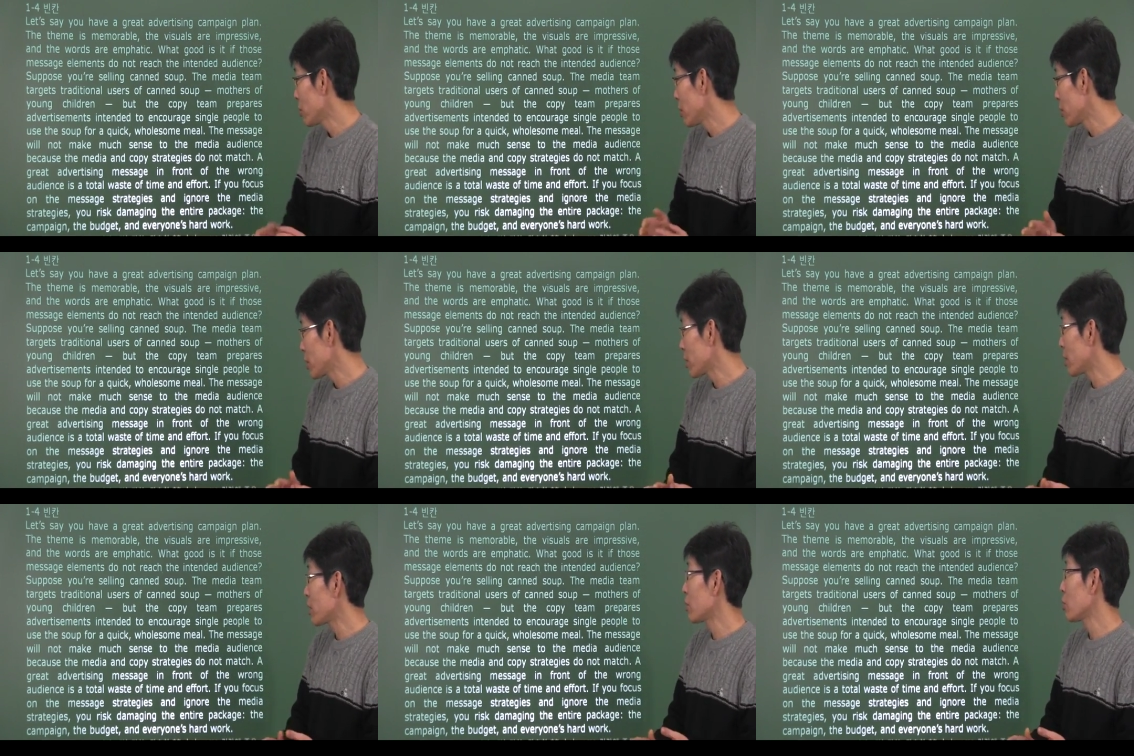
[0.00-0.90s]
근데 여기
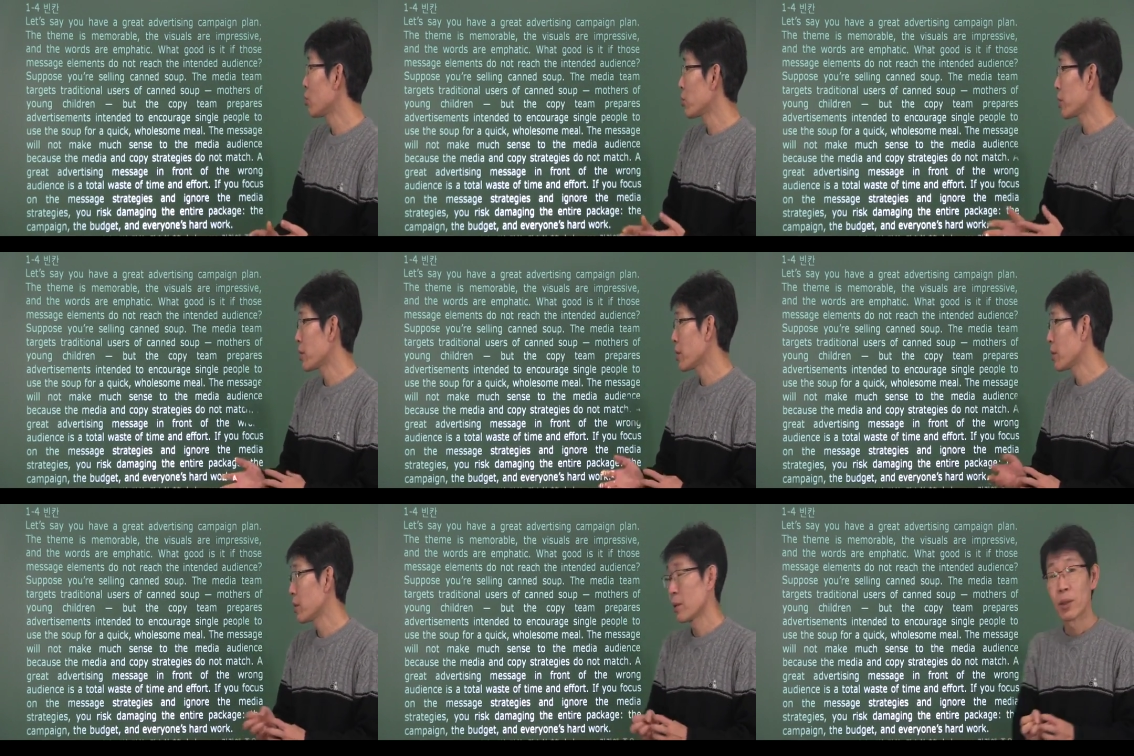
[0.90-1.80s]
거 같은 경우도
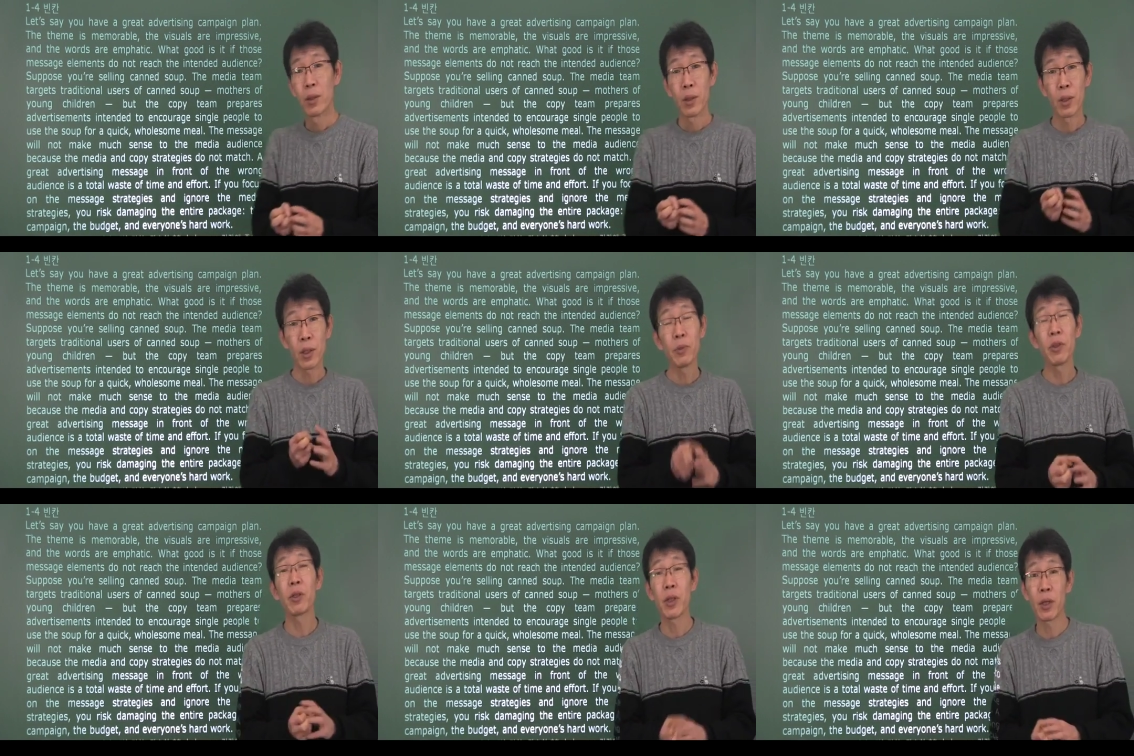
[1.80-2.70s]
사실은 그러니까
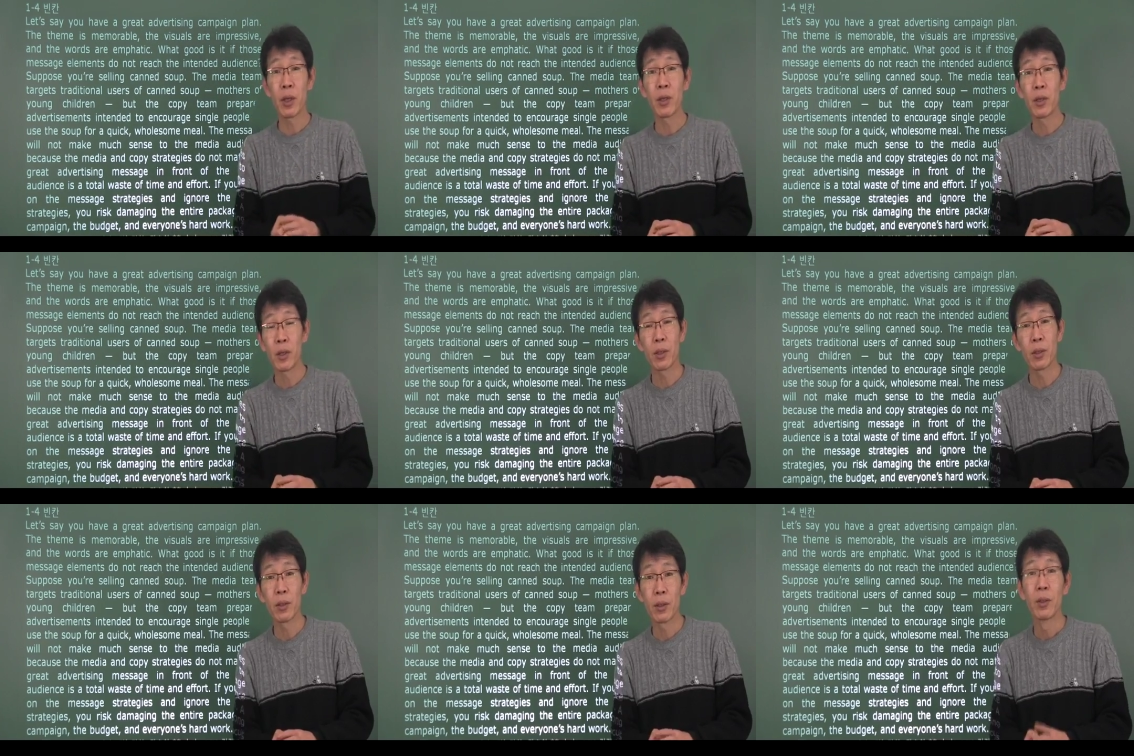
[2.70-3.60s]
200책에 이제
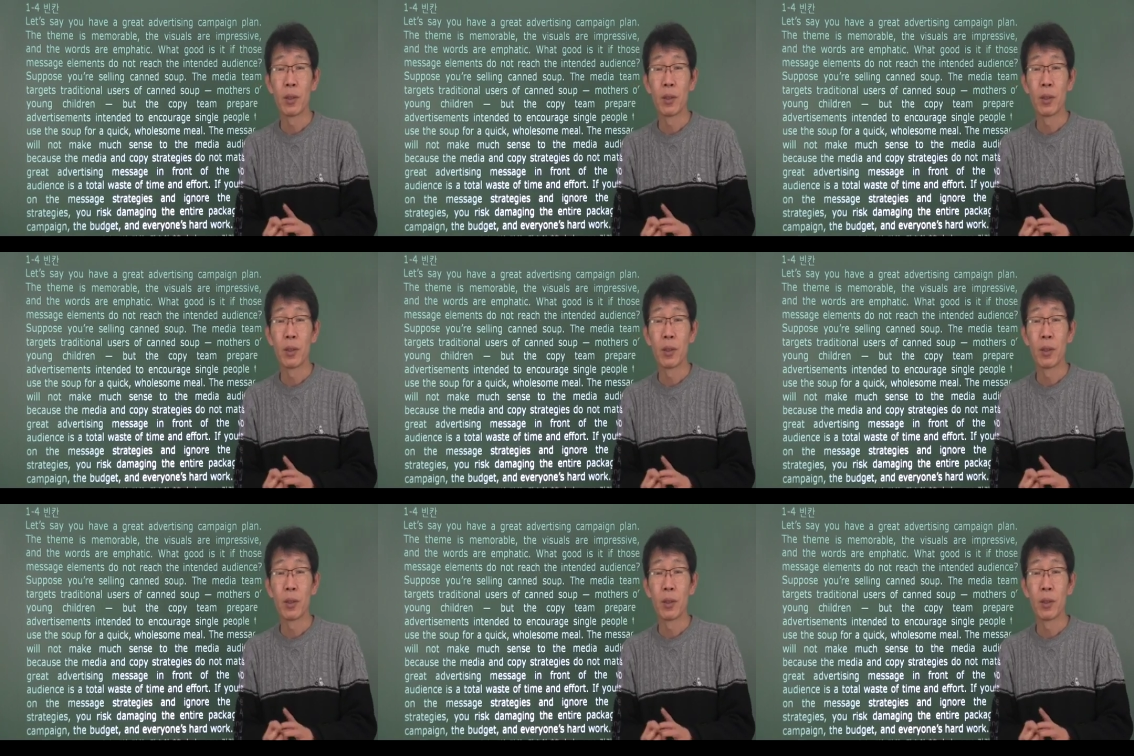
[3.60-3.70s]
그